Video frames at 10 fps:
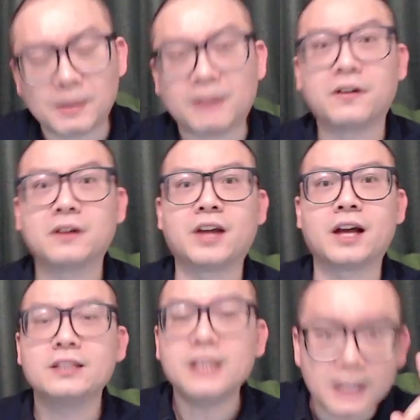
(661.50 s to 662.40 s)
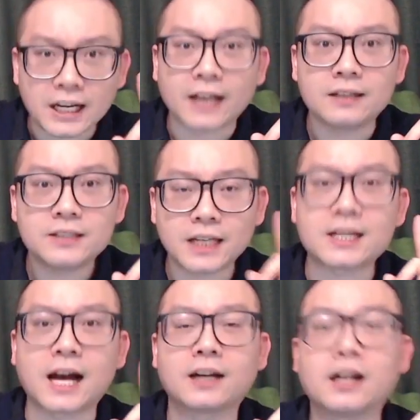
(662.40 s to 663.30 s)
丰田一年现
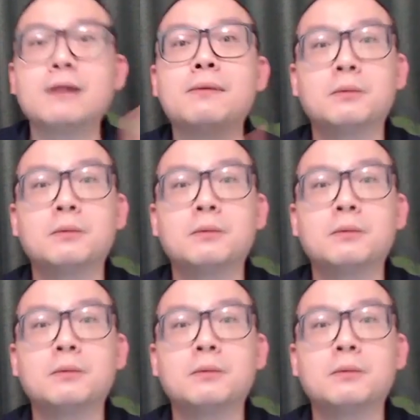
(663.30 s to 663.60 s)
在可以